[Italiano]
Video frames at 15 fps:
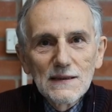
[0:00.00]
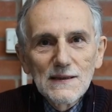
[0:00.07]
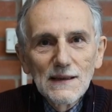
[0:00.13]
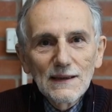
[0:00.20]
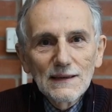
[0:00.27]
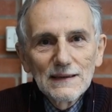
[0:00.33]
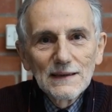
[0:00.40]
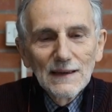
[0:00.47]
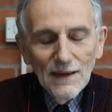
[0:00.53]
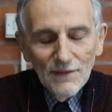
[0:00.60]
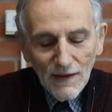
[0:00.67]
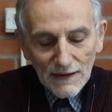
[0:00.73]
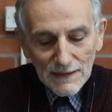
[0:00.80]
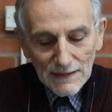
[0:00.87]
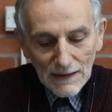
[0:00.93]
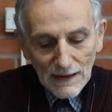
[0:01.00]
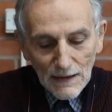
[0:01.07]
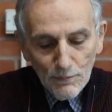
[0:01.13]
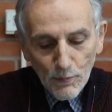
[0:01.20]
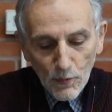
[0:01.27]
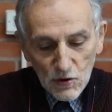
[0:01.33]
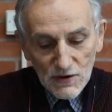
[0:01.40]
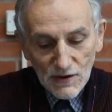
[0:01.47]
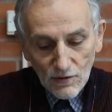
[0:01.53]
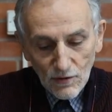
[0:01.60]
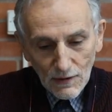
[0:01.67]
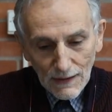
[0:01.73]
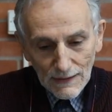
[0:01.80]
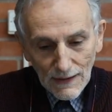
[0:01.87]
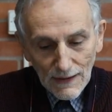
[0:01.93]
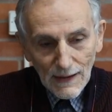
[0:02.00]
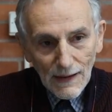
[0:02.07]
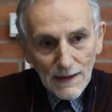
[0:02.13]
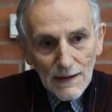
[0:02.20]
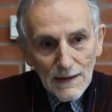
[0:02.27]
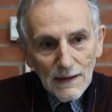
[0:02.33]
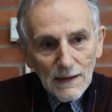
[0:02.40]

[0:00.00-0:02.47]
certi eventi lì possono accadere.